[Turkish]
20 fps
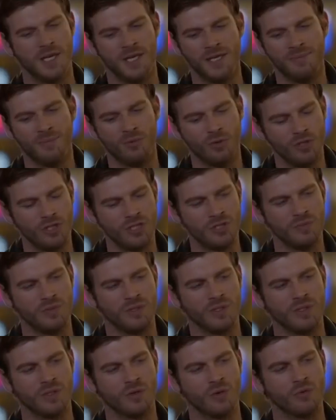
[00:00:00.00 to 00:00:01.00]
Yani bu iş
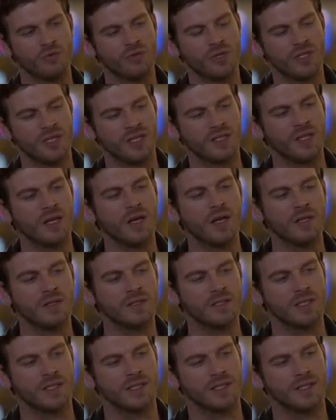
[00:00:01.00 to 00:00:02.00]
mi? Konuşacak ne
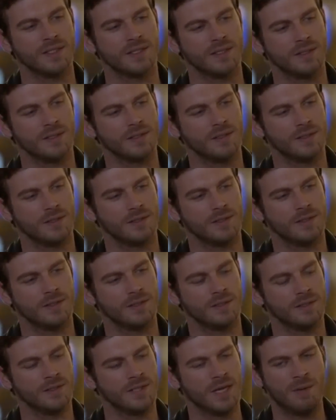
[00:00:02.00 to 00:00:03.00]
kaldı ki?
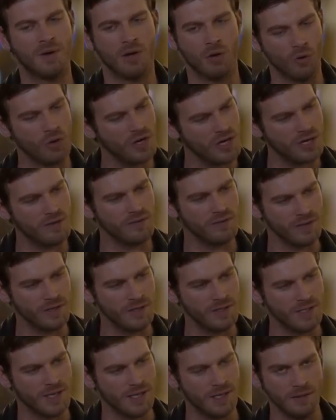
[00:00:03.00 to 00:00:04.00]
Ya bak o
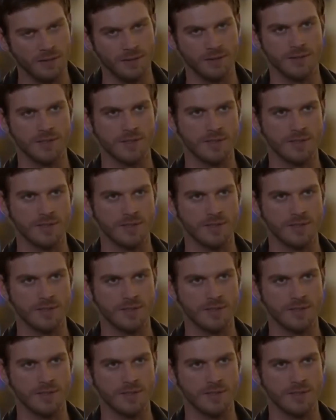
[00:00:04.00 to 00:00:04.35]
herifi ya...